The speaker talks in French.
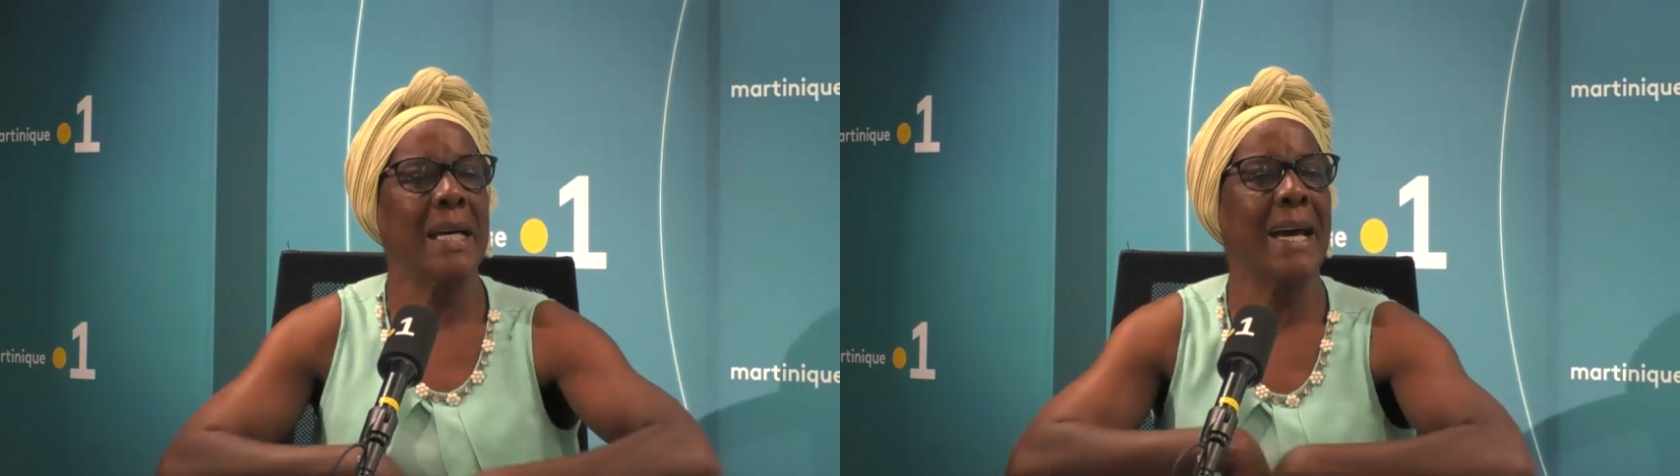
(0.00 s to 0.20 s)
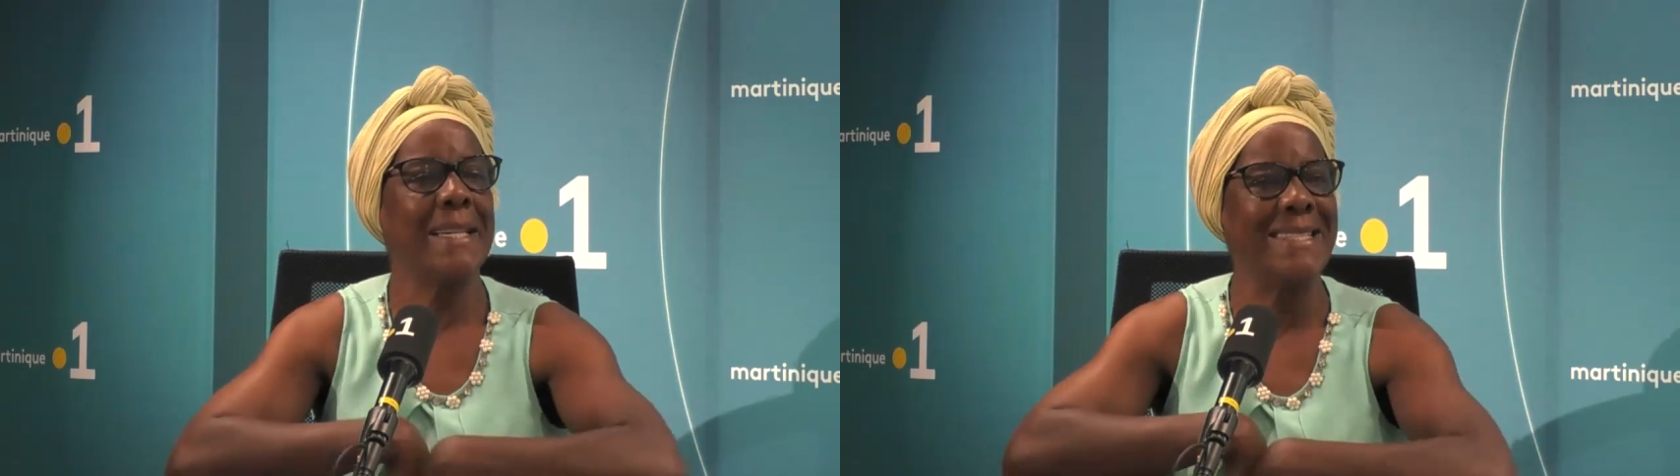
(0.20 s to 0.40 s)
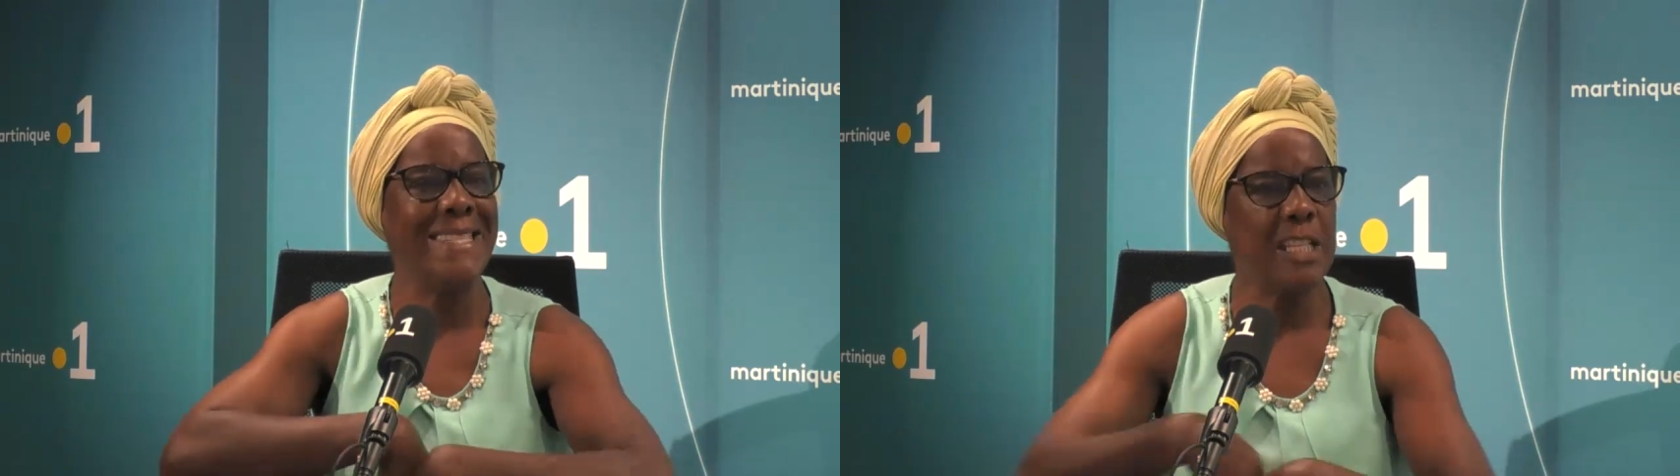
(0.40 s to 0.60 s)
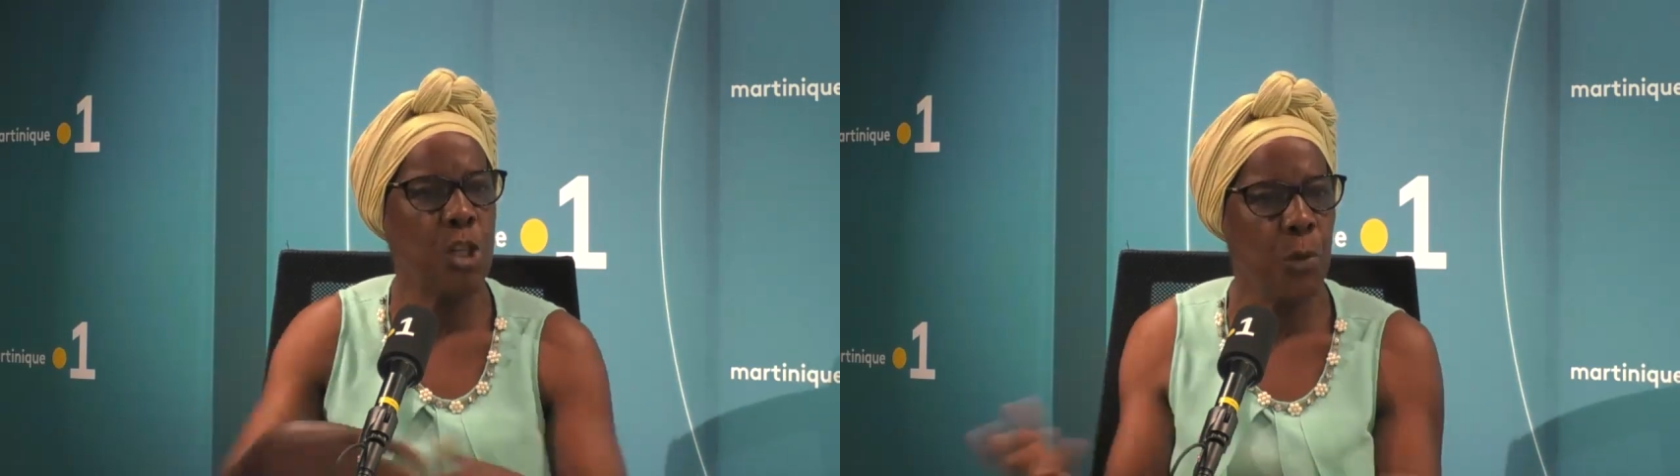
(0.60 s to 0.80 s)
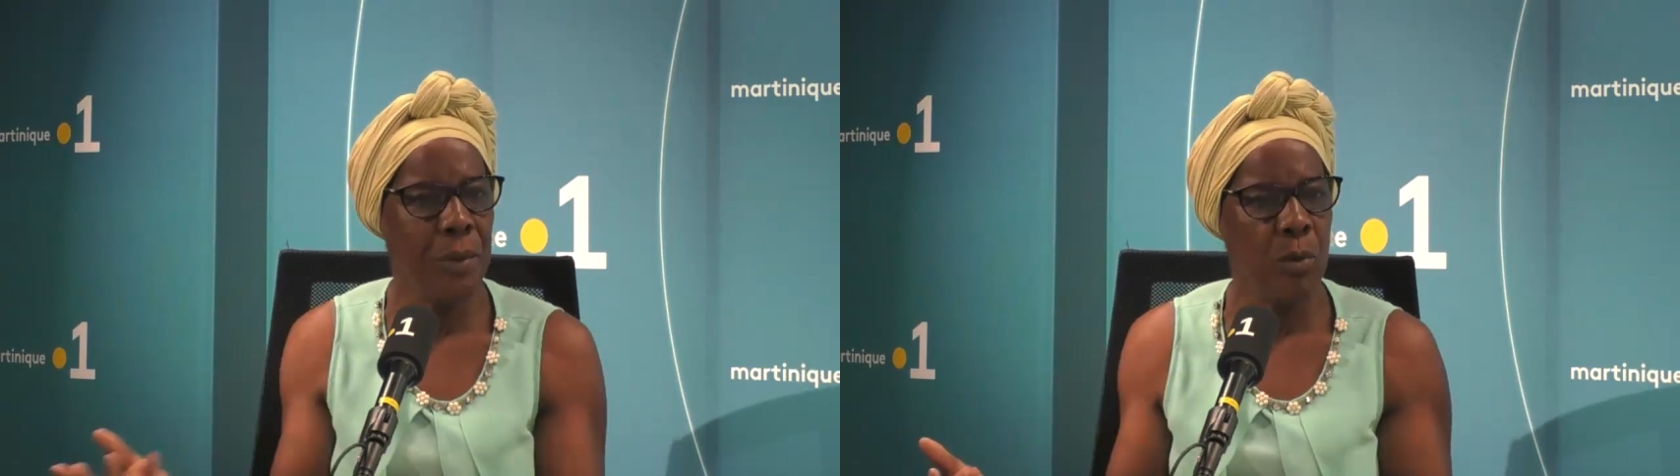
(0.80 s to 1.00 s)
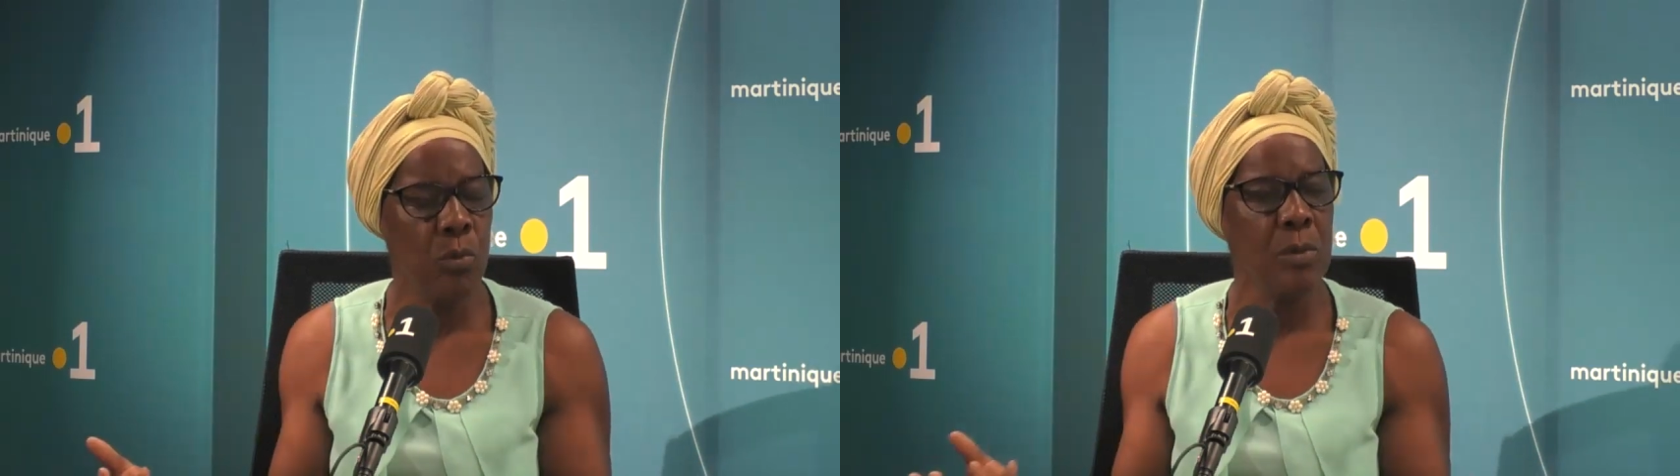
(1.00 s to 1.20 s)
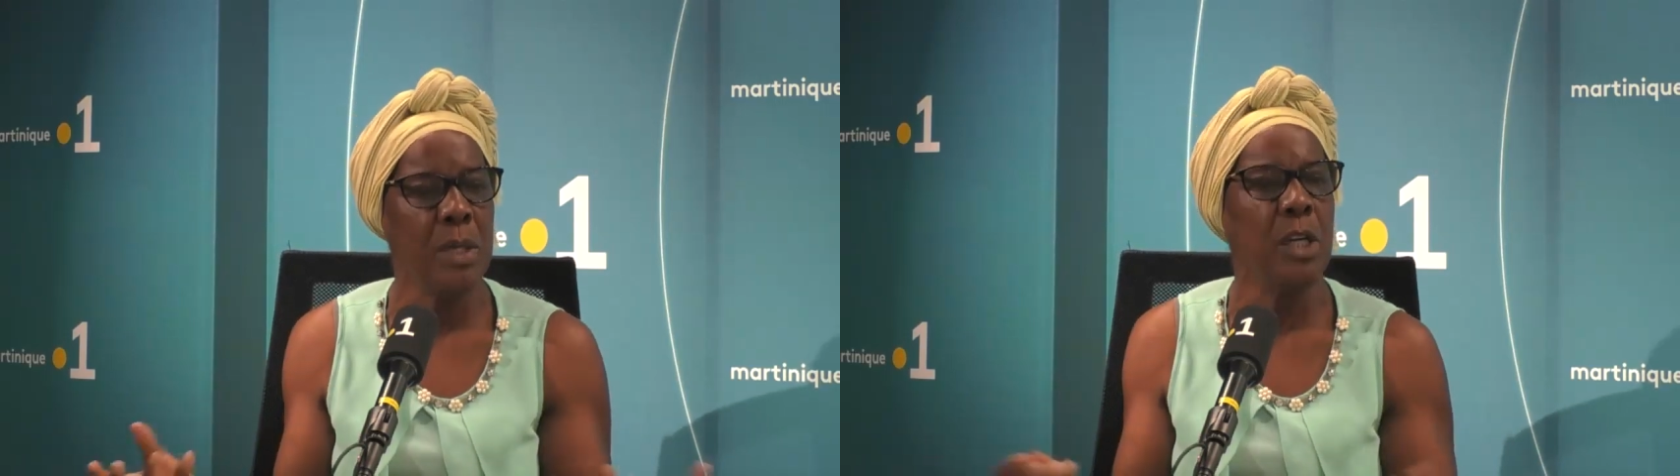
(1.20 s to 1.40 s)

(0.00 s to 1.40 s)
qui a détruit nous